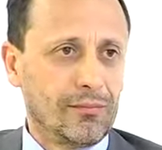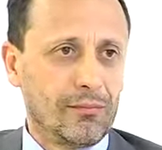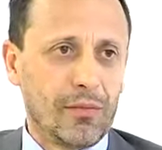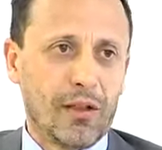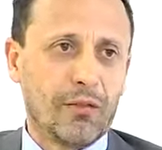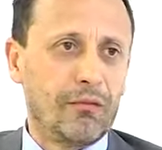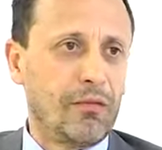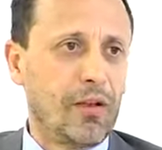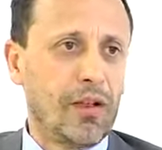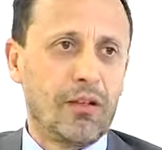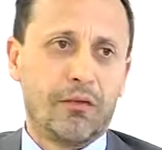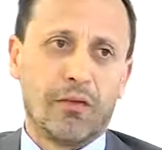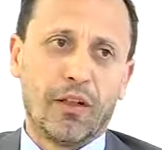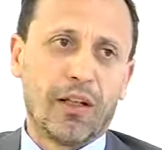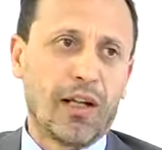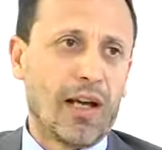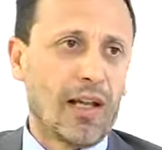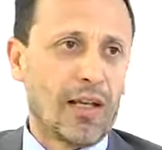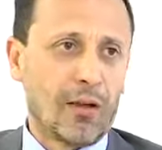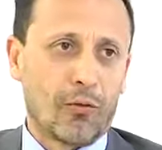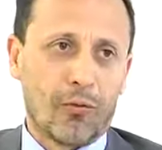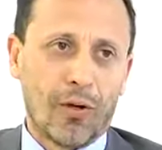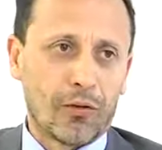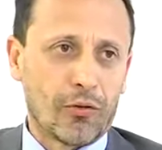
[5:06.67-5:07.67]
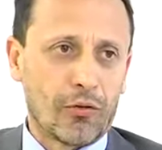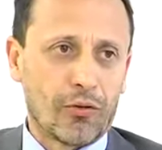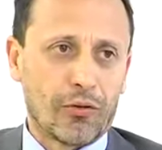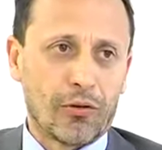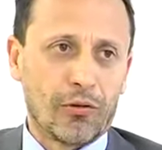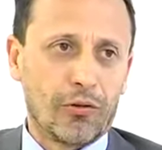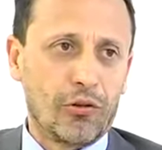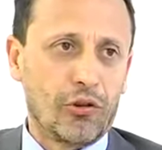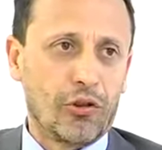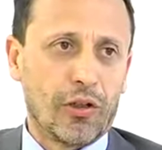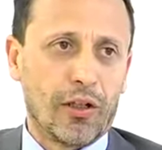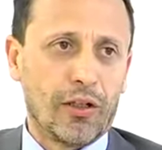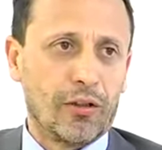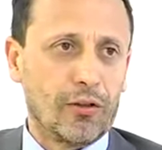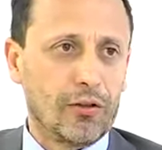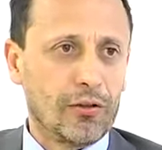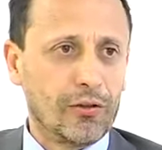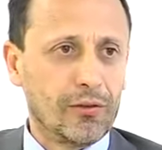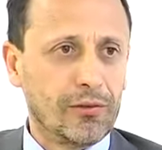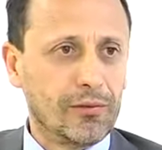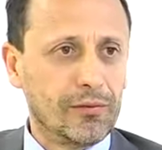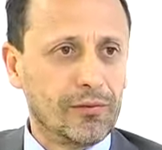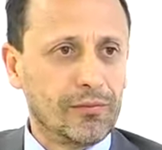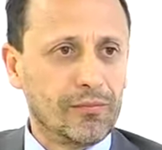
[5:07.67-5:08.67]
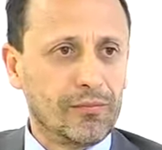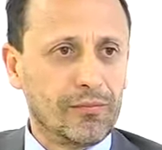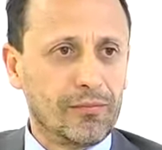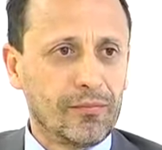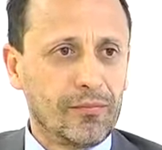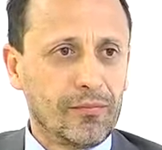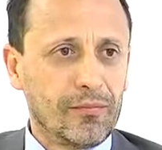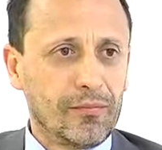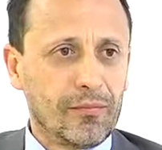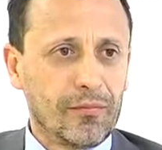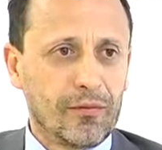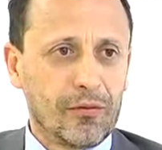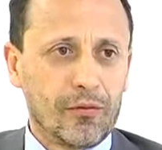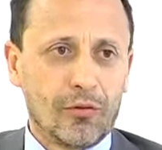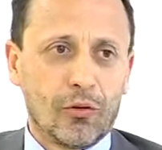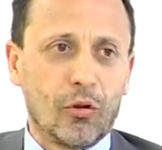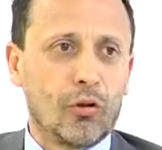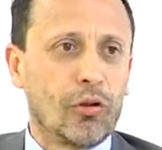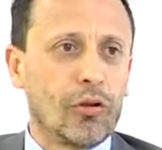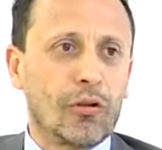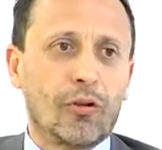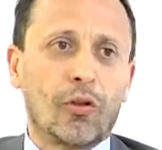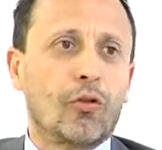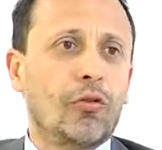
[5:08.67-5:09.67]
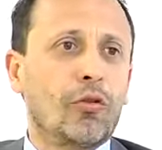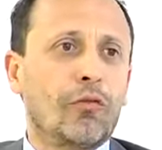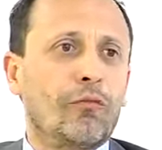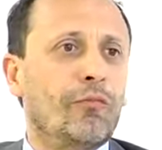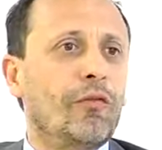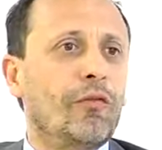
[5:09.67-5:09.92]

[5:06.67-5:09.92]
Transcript: per verificare quanto sto dicendo non, non,